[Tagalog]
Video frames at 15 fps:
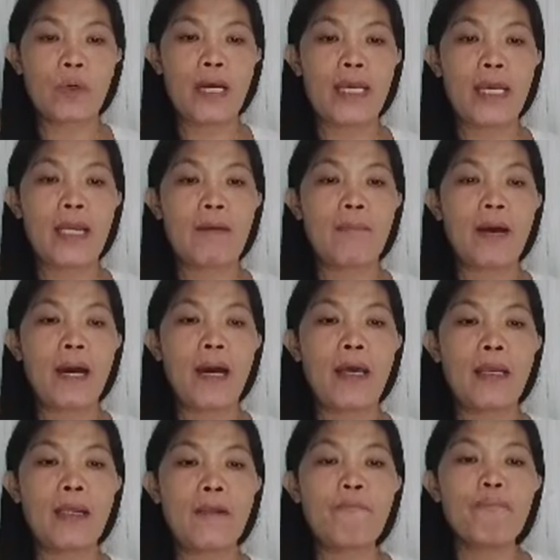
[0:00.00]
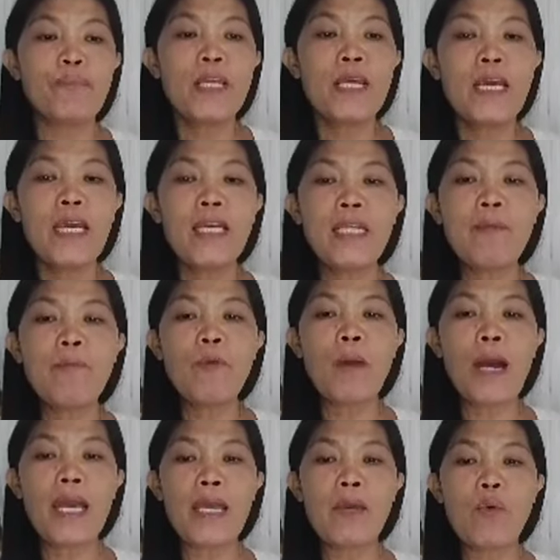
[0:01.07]
Kaya naman, hindi mo
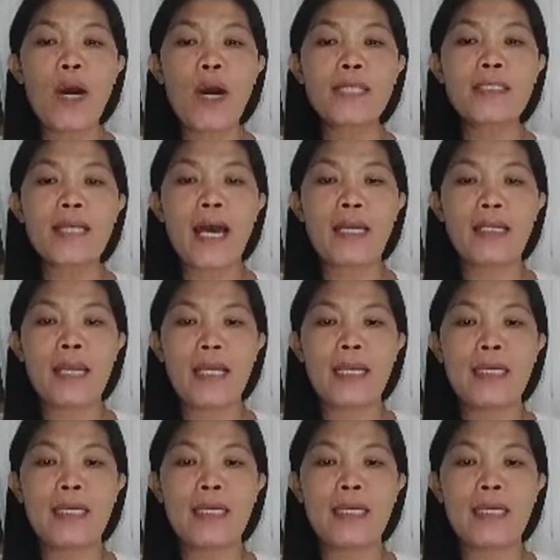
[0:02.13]
maiiwasan na